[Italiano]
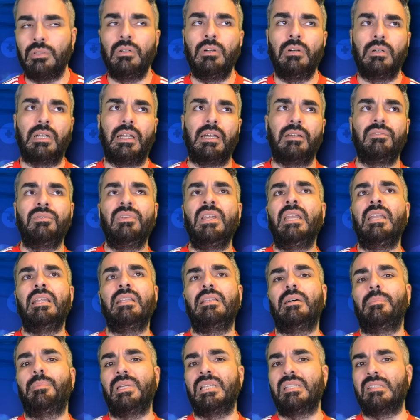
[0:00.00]
Ora, viene
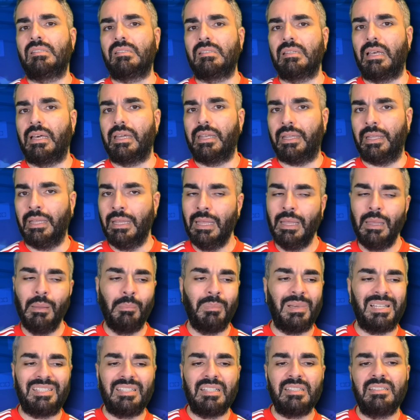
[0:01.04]
da pensare,
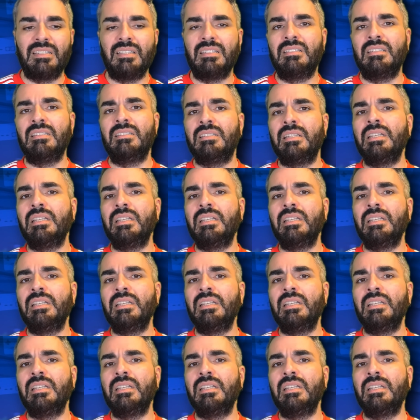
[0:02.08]
ma se Assassin's